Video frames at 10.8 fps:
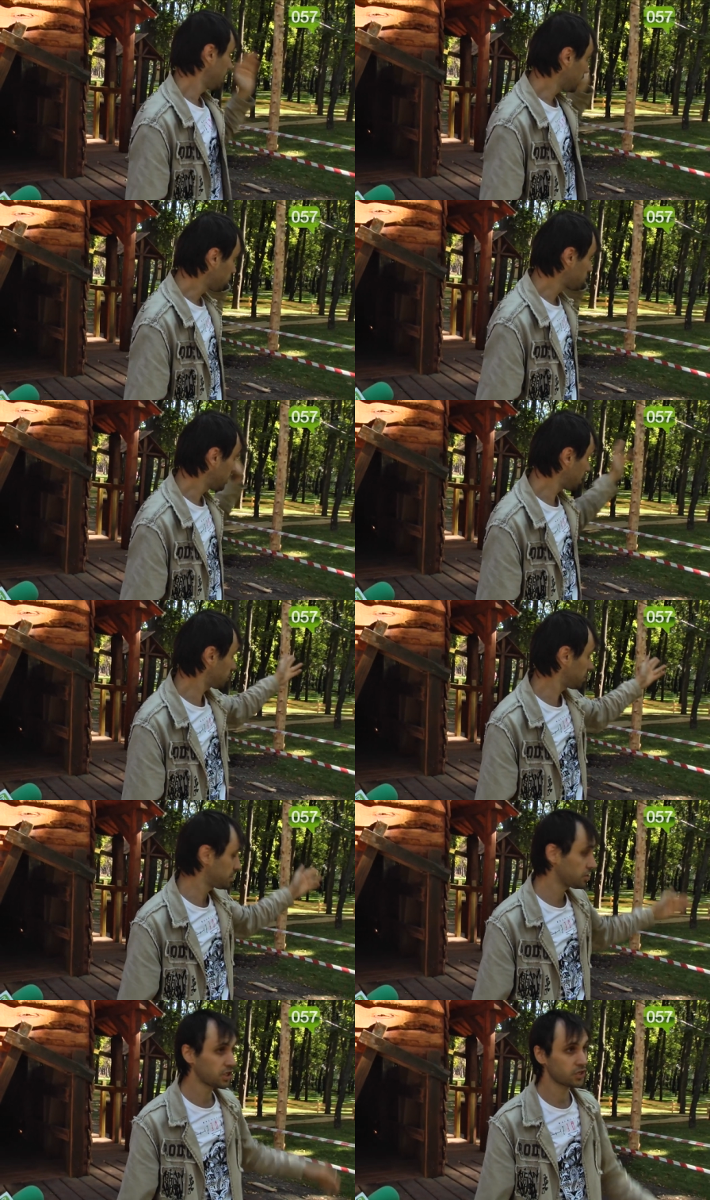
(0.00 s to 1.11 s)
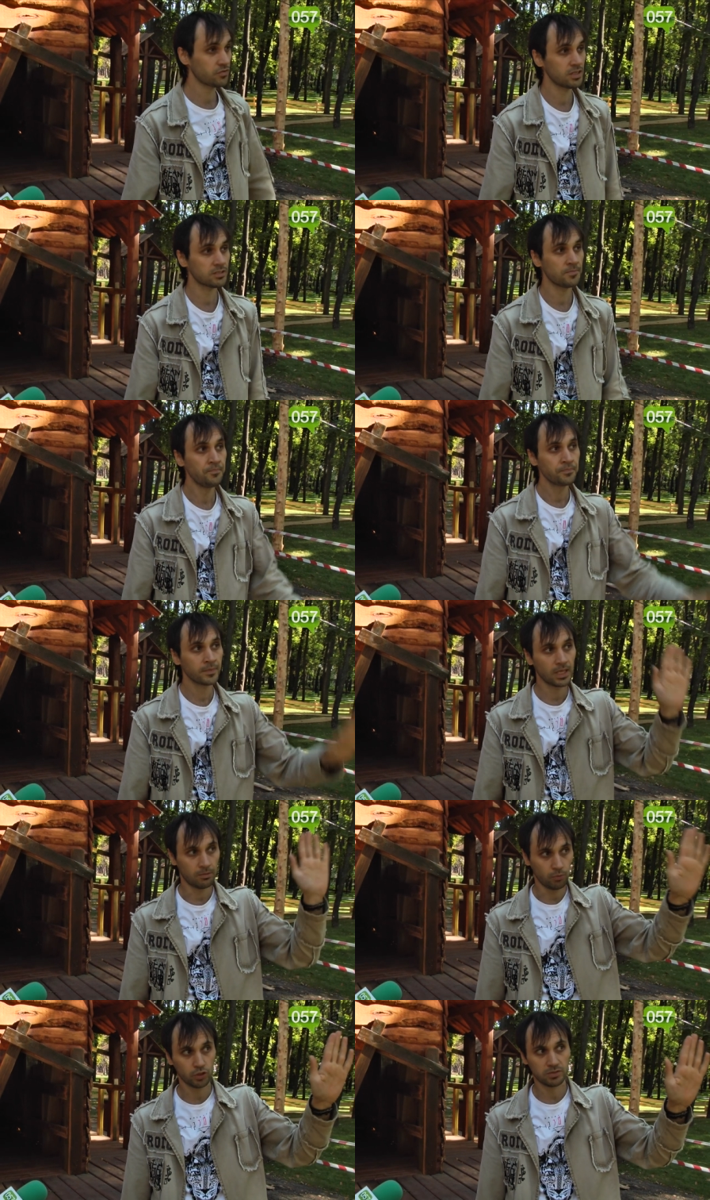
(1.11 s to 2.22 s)
И точно так же ты съезжаешь вниз,
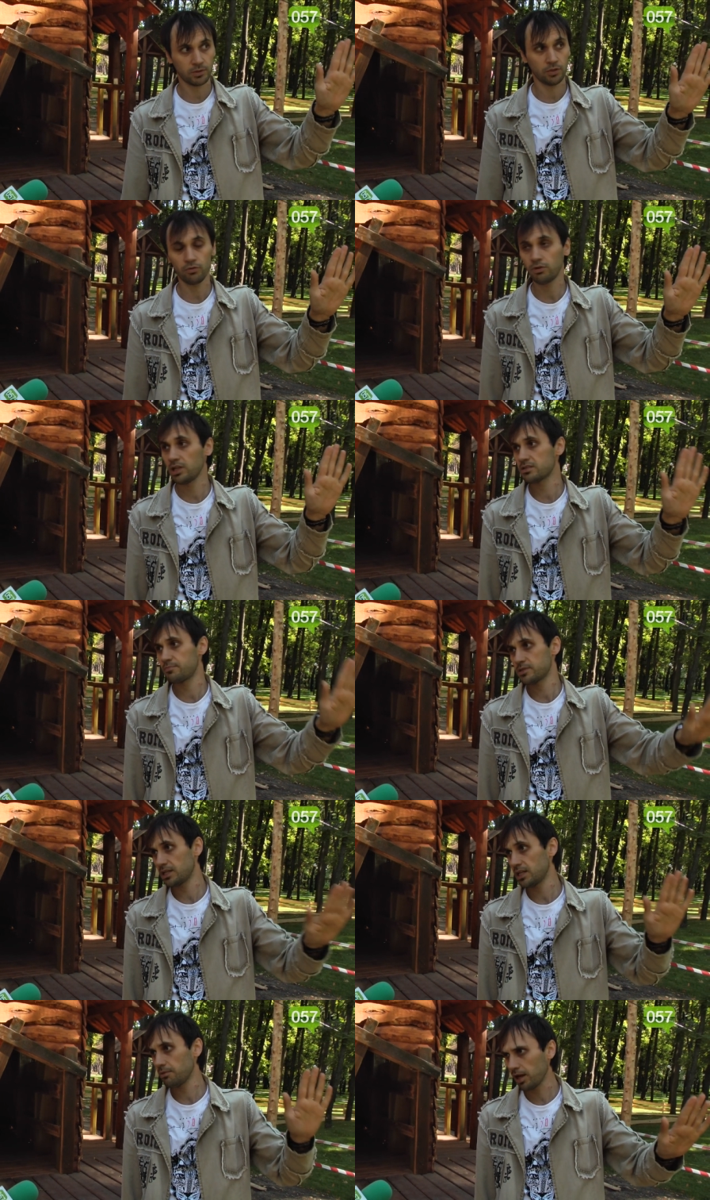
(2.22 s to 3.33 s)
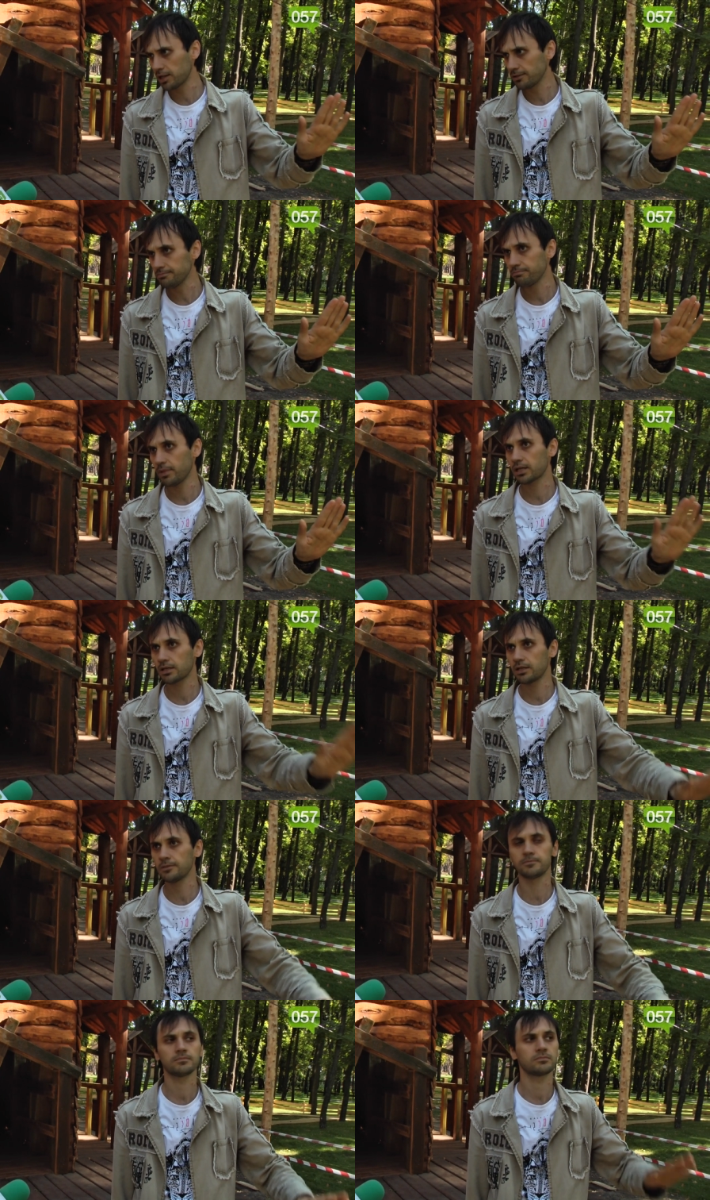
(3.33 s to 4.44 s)
там будут установлены специальные маты
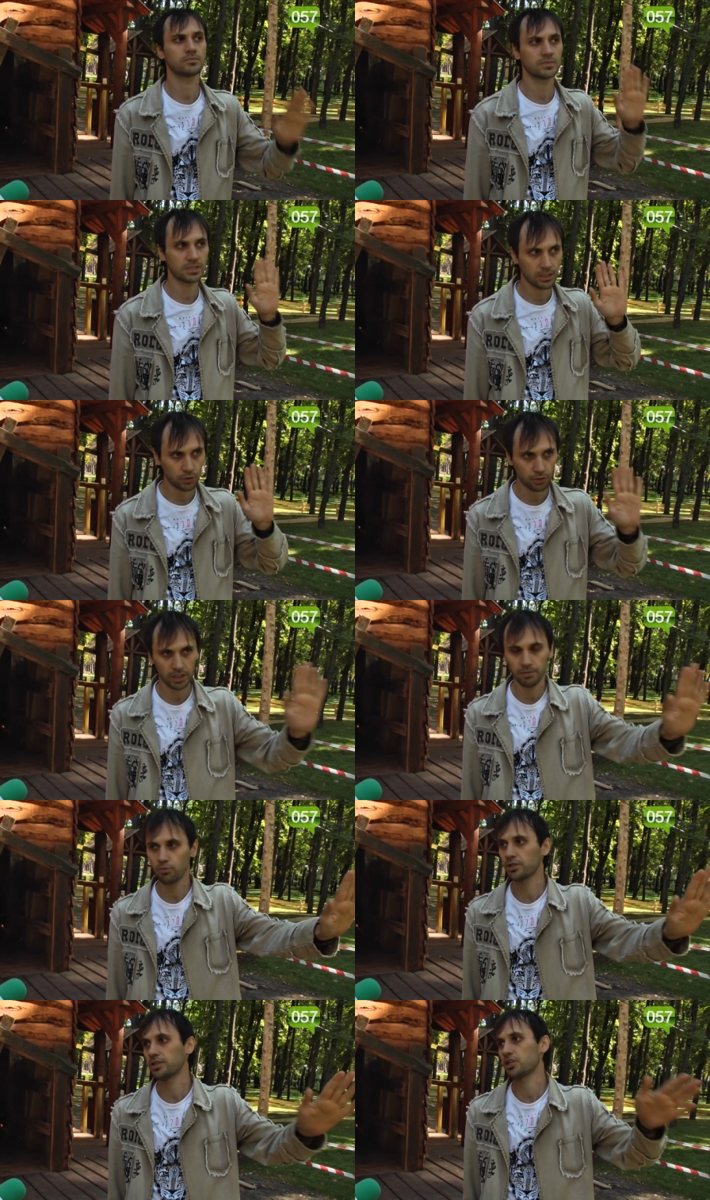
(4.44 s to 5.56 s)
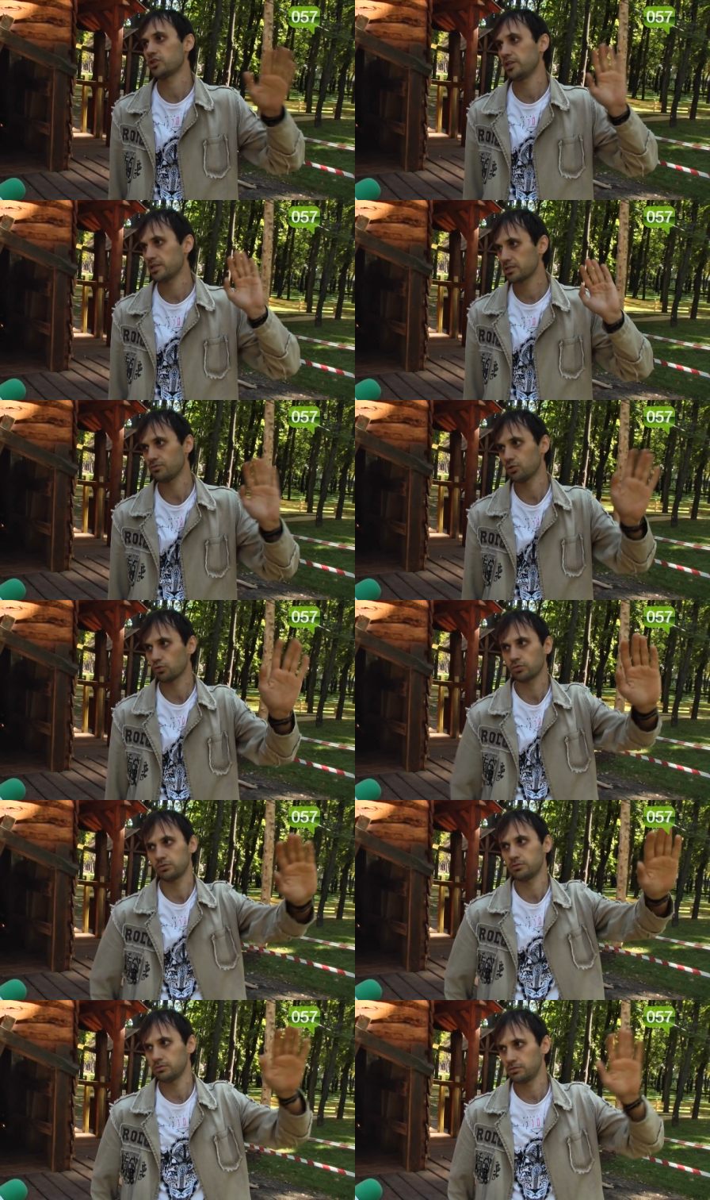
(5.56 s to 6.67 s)
мягкие, которые ребенок даже если вдруг
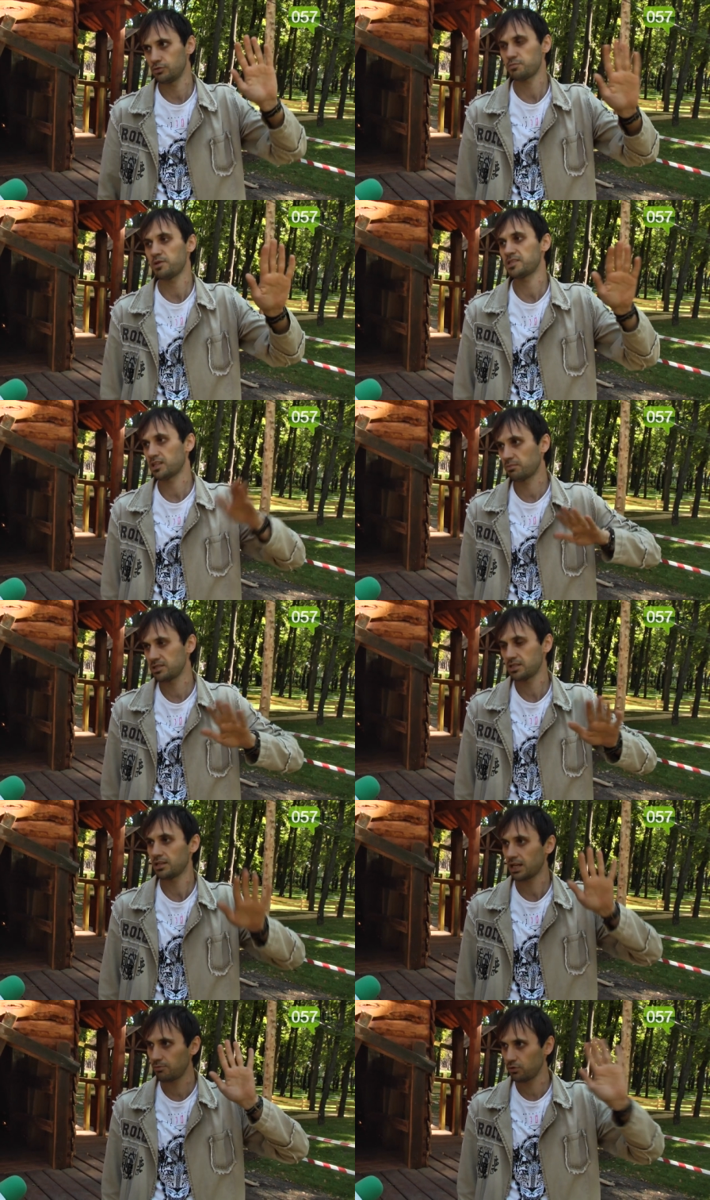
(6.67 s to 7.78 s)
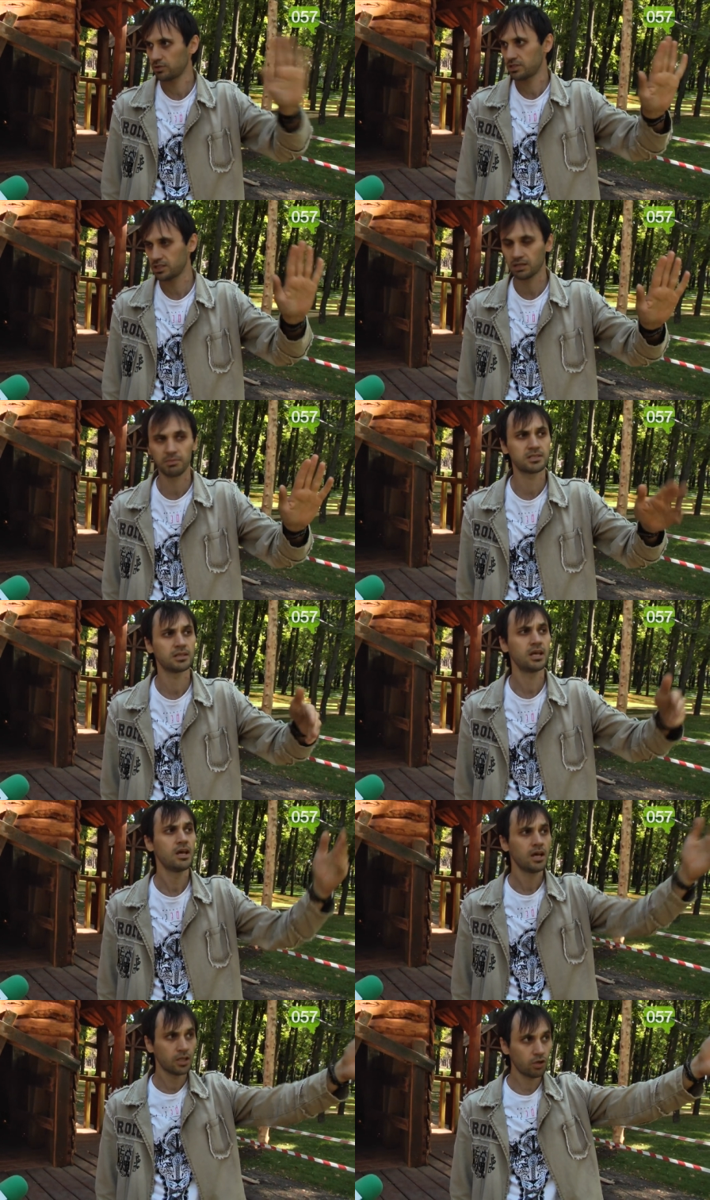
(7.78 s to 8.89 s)
э, не успеет затормозить ногами, он тормозит.
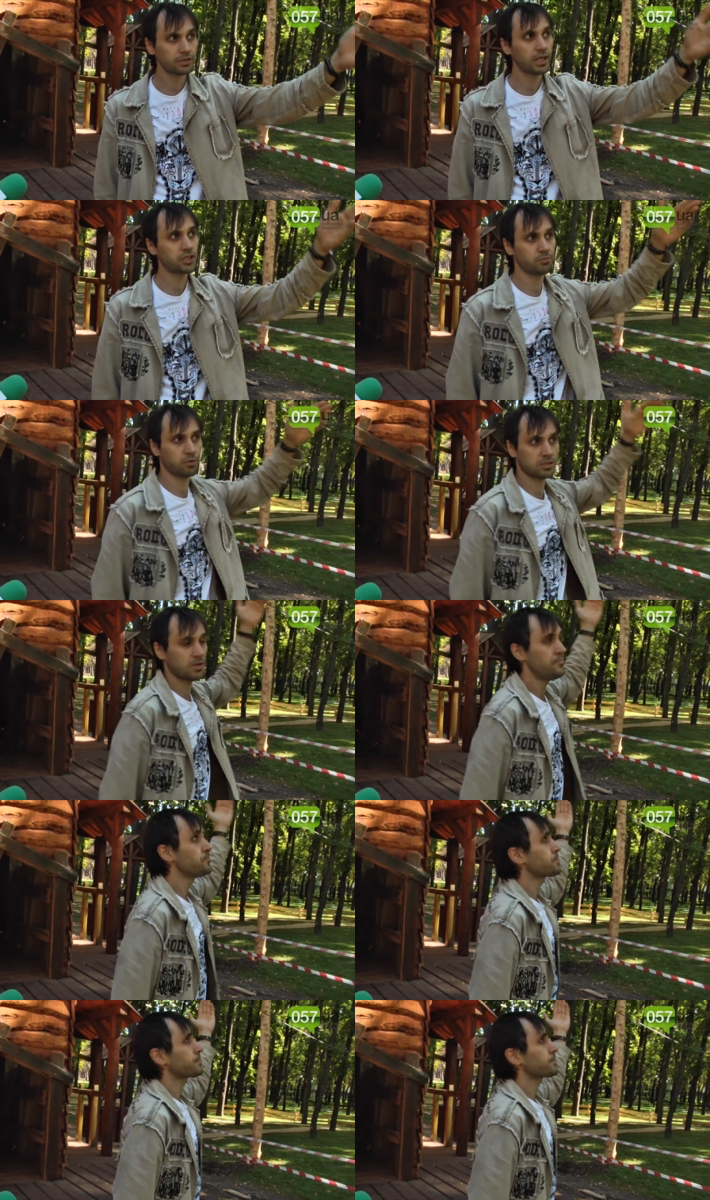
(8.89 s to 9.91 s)
Ну а дальше просто